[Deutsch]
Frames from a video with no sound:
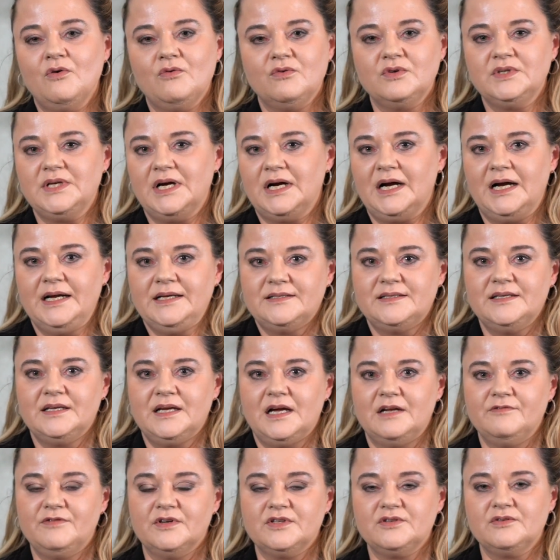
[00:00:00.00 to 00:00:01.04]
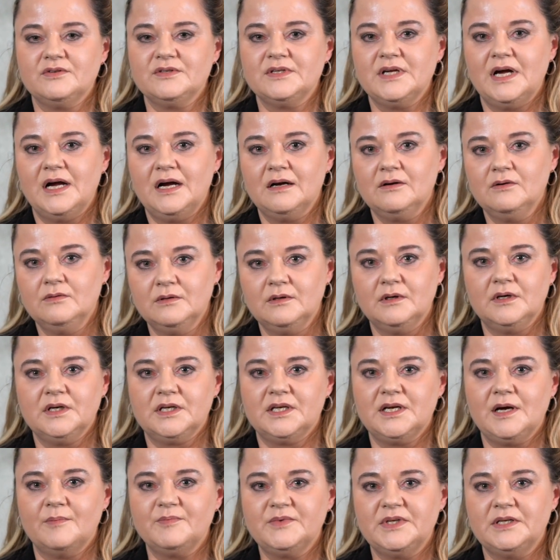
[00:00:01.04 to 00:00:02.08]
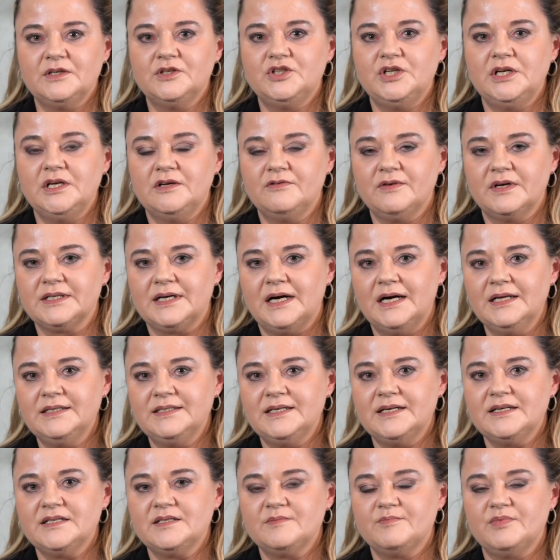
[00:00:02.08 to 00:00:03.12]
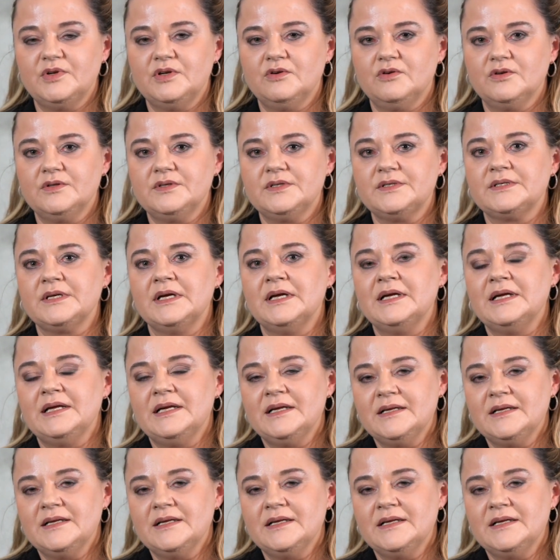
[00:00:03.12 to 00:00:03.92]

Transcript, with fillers: Und da reicht es nicht einfach zu sagen, ich habe den Chi-Quadrat-Test benutzt,